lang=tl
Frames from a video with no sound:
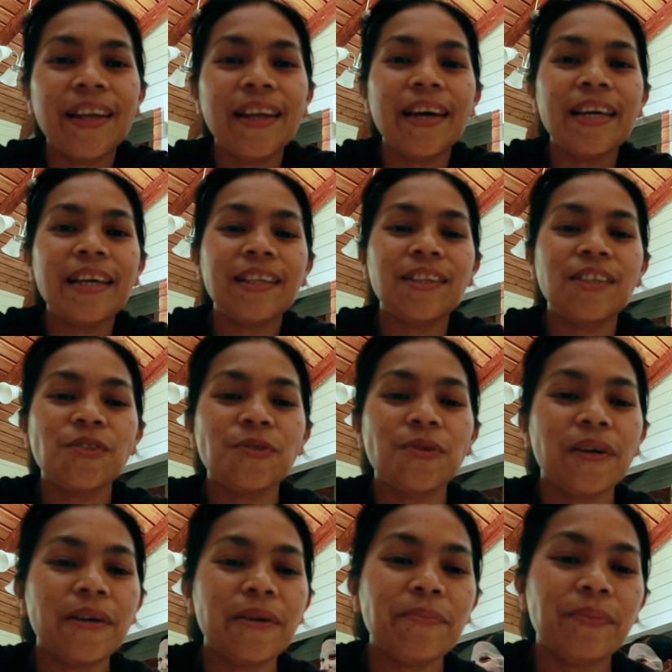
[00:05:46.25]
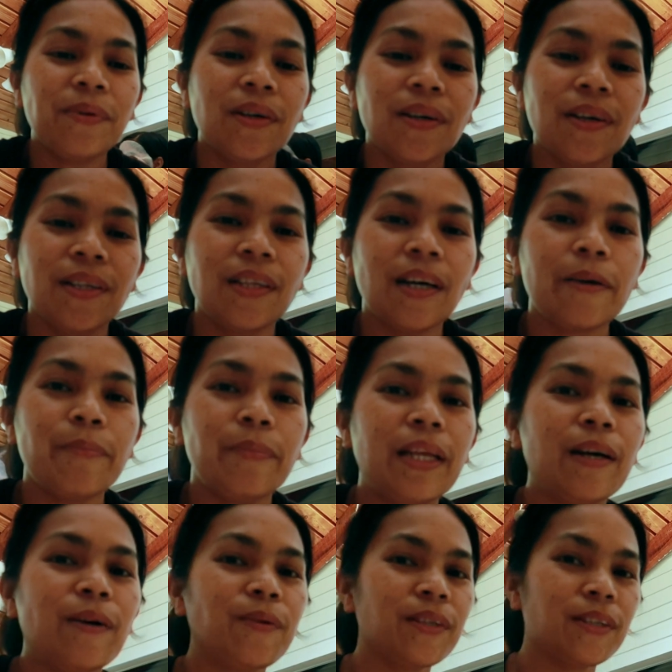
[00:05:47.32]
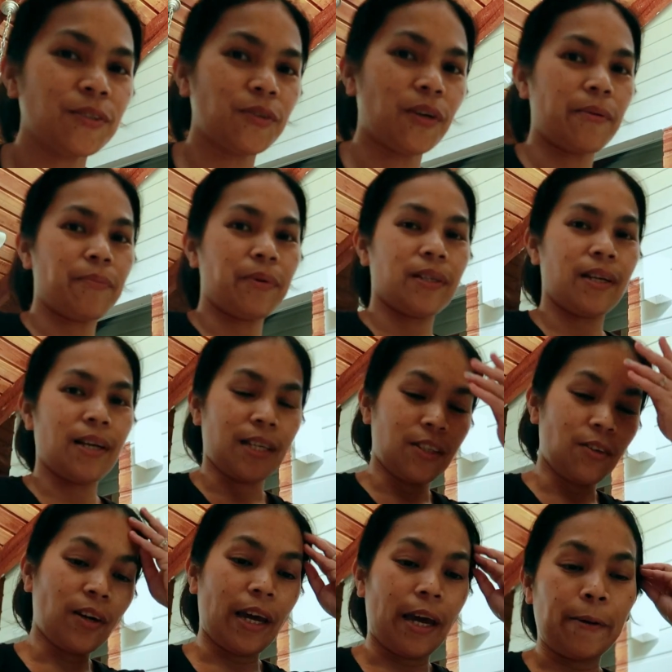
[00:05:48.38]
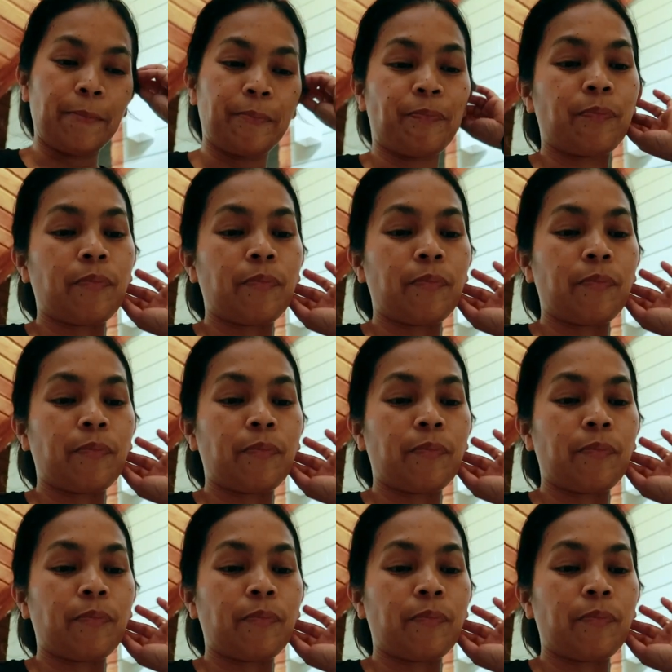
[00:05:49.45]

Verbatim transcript: I like the tripod. Nakabili ako ng tripod, guys. Okay.